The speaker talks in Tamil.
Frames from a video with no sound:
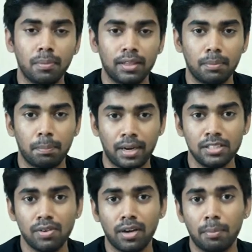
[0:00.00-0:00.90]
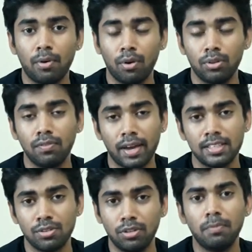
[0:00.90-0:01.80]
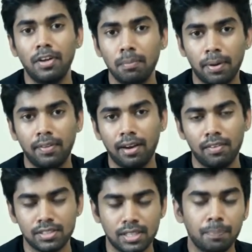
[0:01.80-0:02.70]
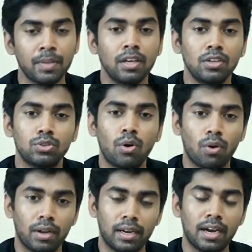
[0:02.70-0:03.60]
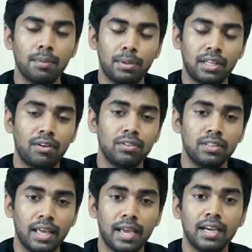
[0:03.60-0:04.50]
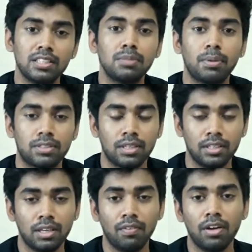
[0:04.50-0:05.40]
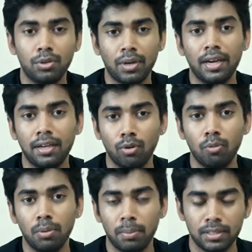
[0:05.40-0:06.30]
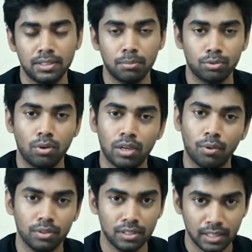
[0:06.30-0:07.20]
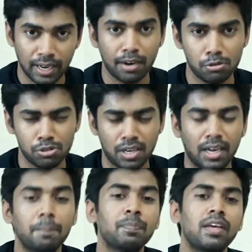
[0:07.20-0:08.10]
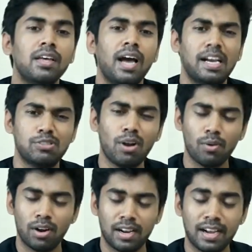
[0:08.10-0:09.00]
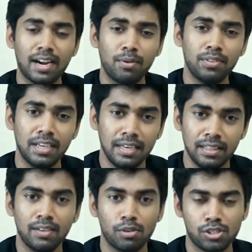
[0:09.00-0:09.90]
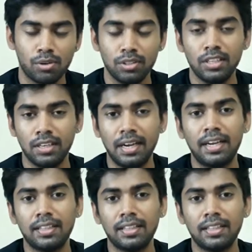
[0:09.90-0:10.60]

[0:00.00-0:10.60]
அந்த பிரைஸ் வாங்குறப்ப அவங்களுக்கு வந்து வயசு வந்து வெறும் பதினேழு வயசு தான் ஸோ அவங்களோட ரெக்கார்டு பார்த்தீங்கன்னா வந்து த யங்கஸ்ட் பர்சன் இந்த வேர்ல்டு டு கெட் அ நோபல் பிரைஸ் அப்படின்னு சொல்லிட்டு அவங்க வந்து ரெக்கார்டு வச்சிருக்காங்க ஆக்சுவலாக அவங்களோட ரெக்கார்டை வந்து இந்த வருஷம் வந்து கிரீட்டா